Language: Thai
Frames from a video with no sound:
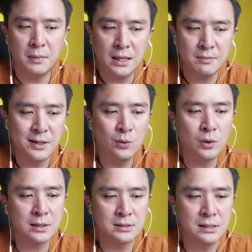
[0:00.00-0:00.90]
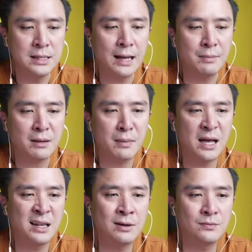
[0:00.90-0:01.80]
ไม่ให้มีลูกกันเยอะแยะมากมา
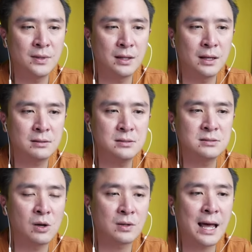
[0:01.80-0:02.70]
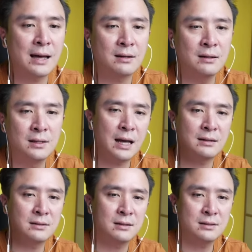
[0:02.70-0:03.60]
ยแล้วนะฮะคือ 2 ทางแล้วทา
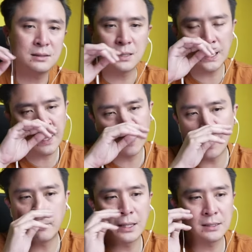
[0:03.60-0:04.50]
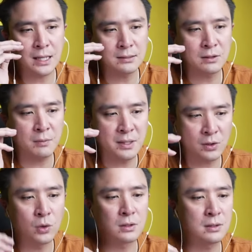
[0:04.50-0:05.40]
งหนึ่งก็คือให้ทำงานไปอีกทางหนึ่งก็ไป
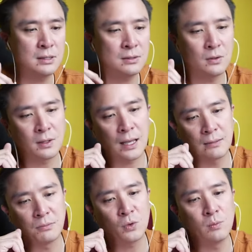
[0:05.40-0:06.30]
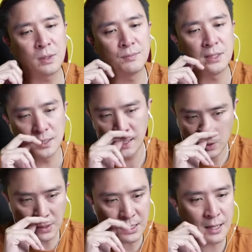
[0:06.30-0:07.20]
กดเรื่องของการคุมกำเนิด
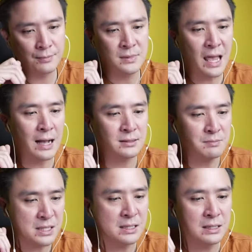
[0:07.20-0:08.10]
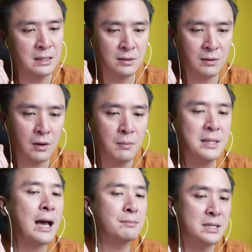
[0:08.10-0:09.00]
ตอนนี้อยากจะมีก็
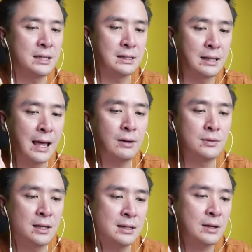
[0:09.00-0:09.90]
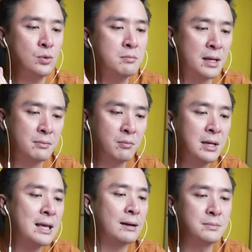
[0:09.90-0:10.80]
ไม่อยากมีกันอีกแล้วนะเด็กรุ่นใหม่
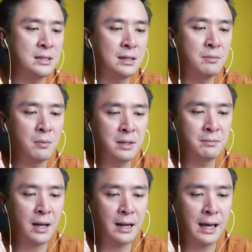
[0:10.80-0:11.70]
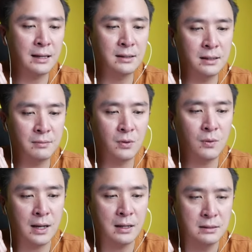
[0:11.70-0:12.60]
ไม่อยากมีนะบอกเป็นภาระนะเพราะ
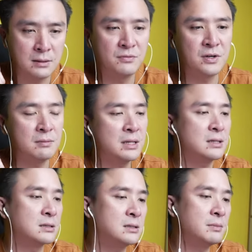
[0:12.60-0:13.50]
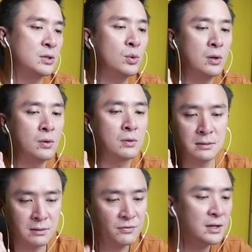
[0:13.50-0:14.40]
ว่าเงินเฟอ้อมันเกิดขึ้นไปทั่วโลก
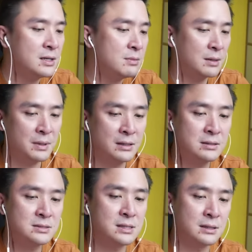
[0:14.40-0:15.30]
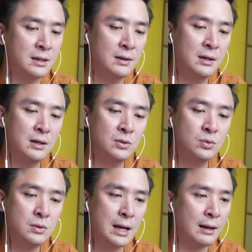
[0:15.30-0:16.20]
เงินเฟอ้อนี่มันเป็นเรื่องจริงนะทุ
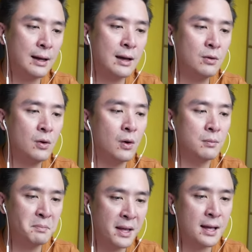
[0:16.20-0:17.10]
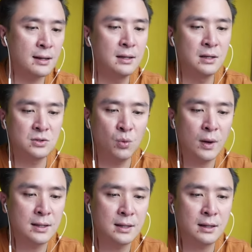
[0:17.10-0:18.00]
กอย่างข้าวของมันแพงทุก
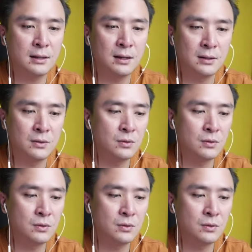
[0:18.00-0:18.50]
วันนี้เรา